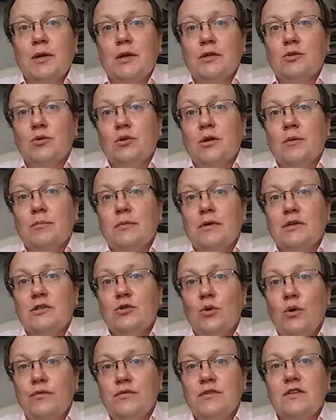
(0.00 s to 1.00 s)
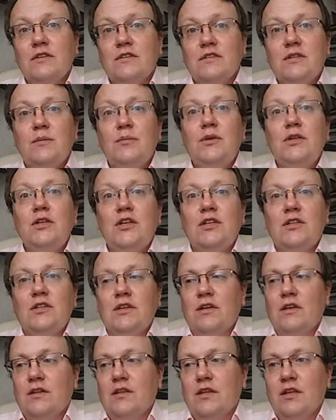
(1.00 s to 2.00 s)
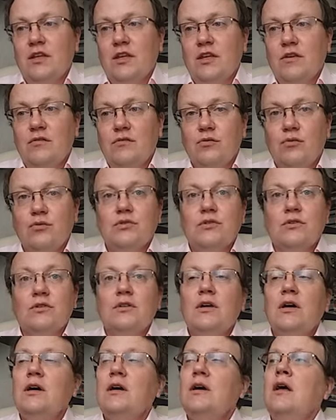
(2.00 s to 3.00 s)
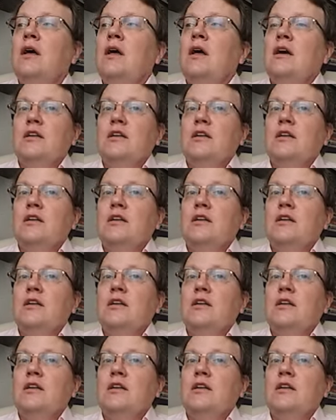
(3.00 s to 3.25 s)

про только московские знаменитые такие вузы, да,